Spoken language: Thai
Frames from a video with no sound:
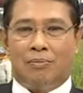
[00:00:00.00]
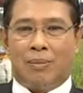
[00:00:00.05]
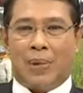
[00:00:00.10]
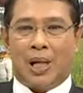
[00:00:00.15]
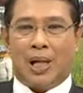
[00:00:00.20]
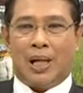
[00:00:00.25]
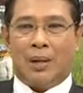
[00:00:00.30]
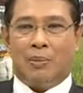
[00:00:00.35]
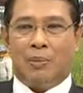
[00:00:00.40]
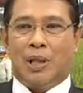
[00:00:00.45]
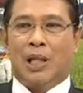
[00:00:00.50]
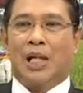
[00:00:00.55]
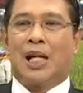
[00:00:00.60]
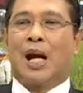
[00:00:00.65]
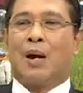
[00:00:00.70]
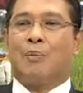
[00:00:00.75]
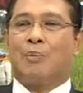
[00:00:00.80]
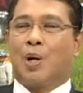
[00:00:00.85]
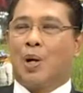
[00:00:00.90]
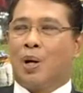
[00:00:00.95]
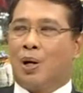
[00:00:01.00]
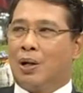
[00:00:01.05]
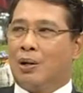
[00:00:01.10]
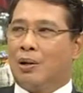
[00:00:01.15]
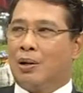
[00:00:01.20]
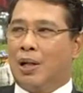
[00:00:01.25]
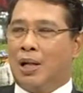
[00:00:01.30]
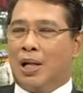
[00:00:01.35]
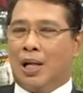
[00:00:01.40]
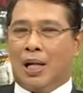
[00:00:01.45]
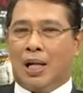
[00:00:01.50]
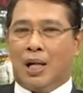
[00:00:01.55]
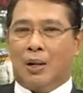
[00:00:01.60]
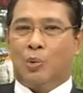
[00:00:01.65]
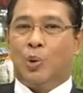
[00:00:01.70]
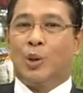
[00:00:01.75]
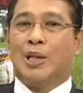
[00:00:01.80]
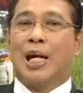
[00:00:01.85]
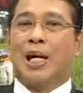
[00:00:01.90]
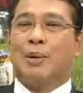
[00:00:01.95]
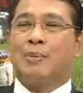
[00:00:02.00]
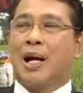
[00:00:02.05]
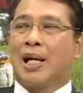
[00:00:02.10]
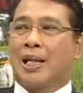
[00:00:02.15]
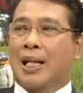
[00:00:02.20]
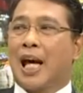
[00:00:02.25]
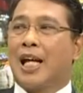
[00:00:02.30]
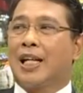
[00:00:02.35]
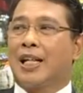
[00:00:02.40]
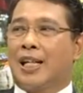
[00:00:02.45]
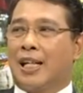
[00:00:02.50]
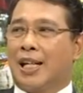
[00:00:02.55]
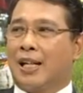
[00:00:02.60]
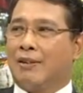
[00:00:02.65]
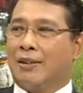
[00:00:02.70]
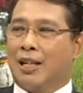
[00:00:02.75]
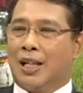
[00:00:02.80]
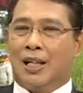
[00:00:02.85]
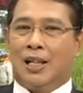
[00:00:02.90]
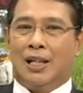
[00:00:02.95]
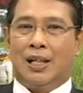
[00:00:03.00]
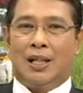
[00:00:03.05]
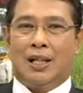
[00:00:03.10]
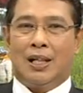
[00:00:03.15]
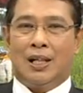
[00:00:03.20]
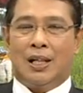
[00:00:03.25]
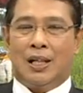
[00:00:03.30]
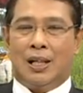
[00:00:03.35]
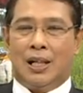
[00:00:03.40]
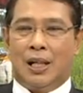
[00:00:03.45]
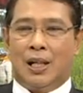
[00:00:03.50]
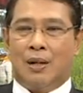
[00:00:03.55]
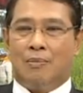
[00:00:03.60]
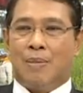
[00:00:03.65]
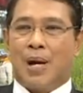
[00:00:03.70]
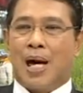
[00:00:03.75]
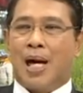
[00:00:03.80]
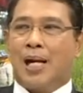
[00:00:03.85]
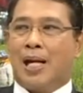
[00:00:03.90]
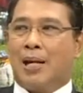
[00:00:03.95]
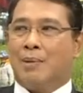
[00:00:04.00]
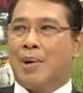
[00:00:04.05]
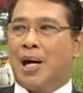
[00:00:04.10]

เป็นพฤติกรรมของผู้ใช้บางท่านนะว่าดื่มมาอะไร